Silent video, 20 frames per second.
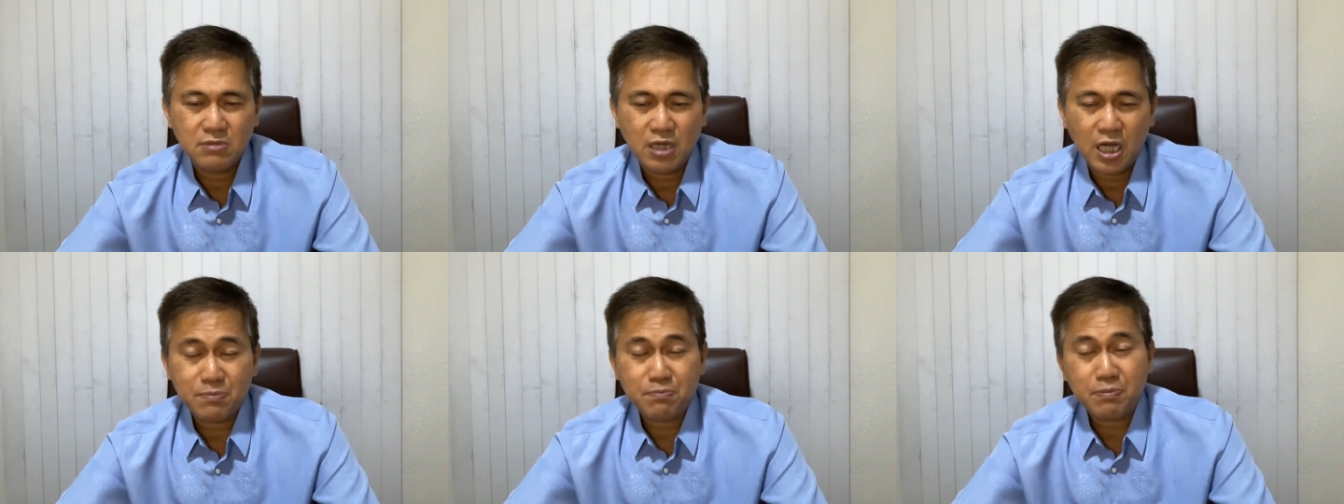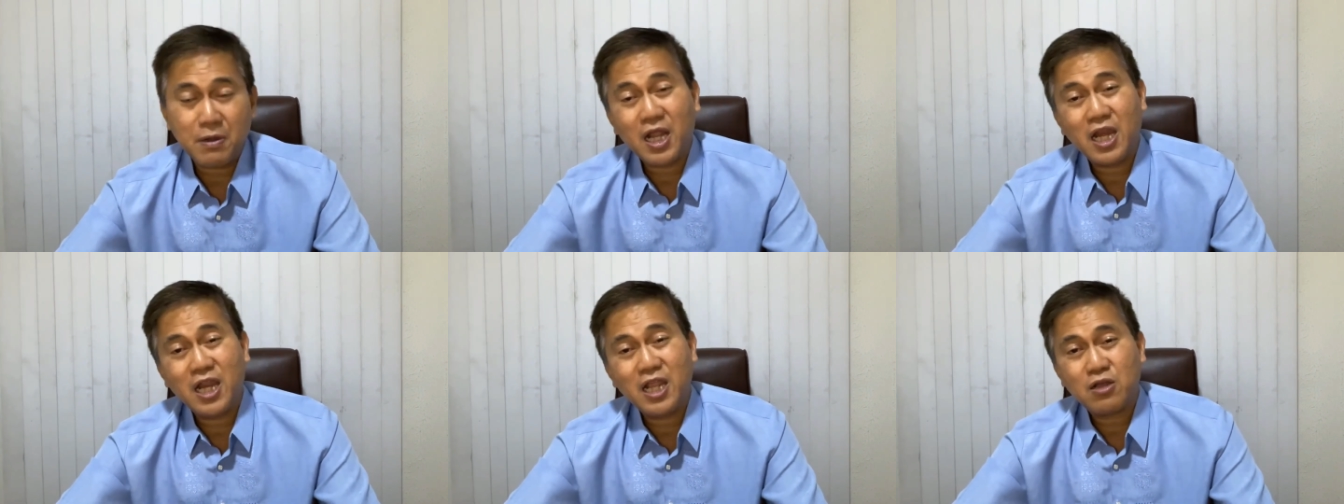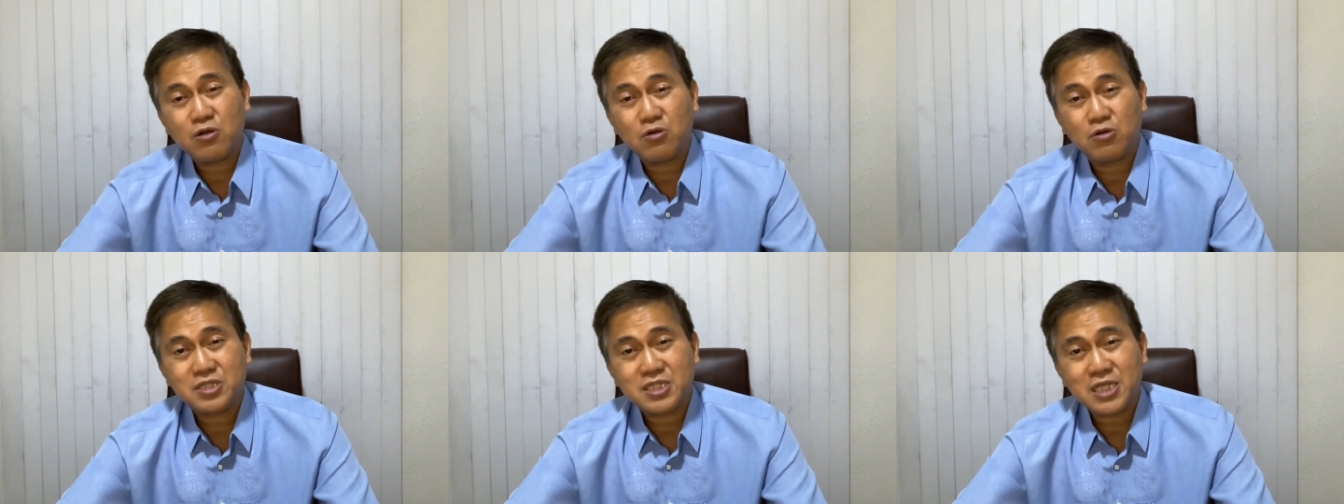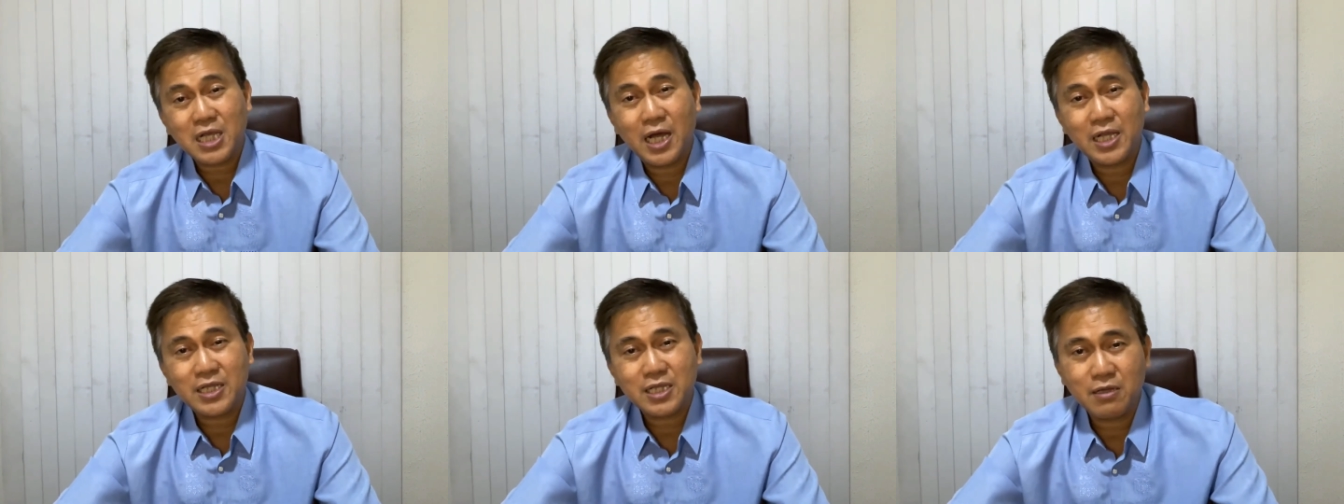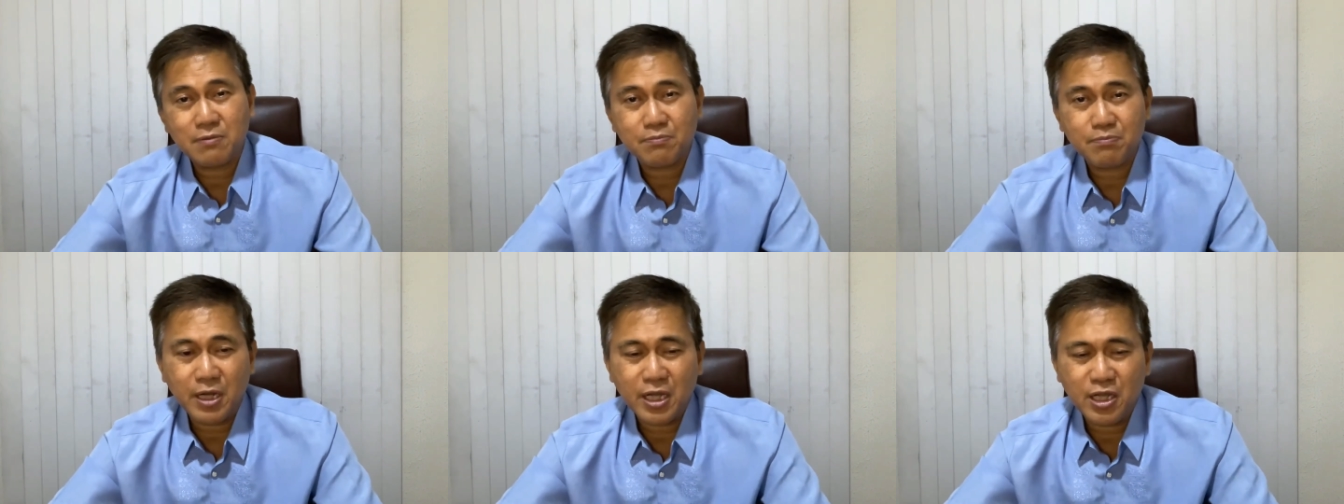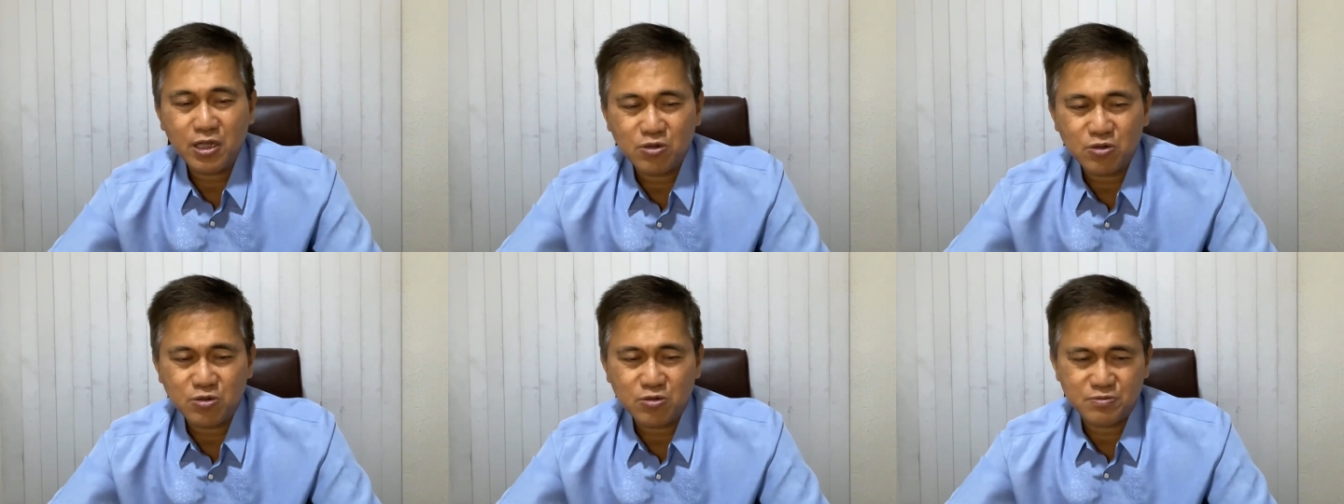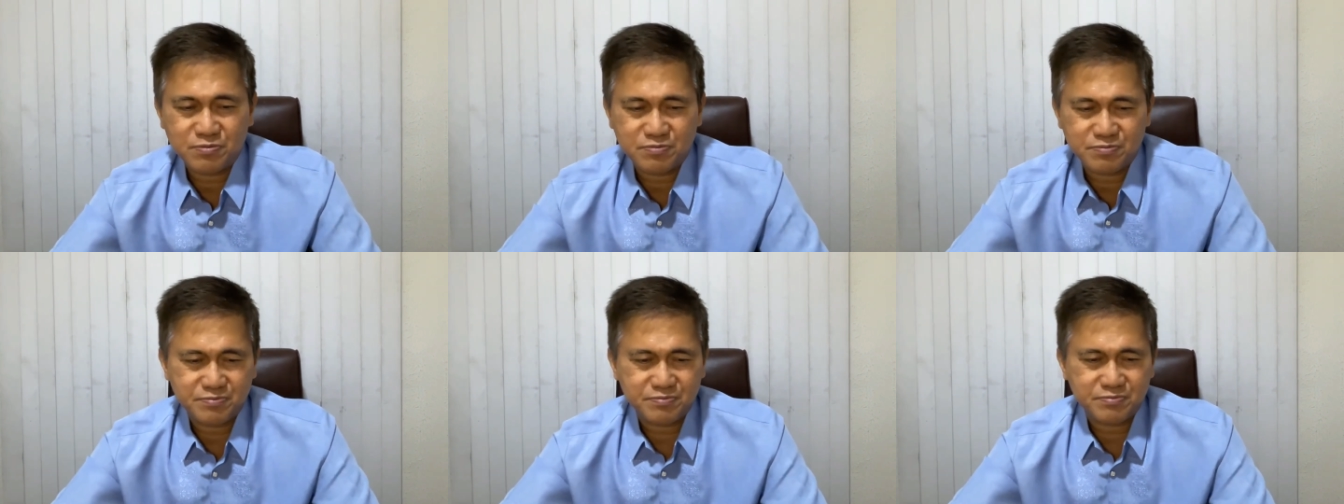at paglilingkod sa ating Panginoon.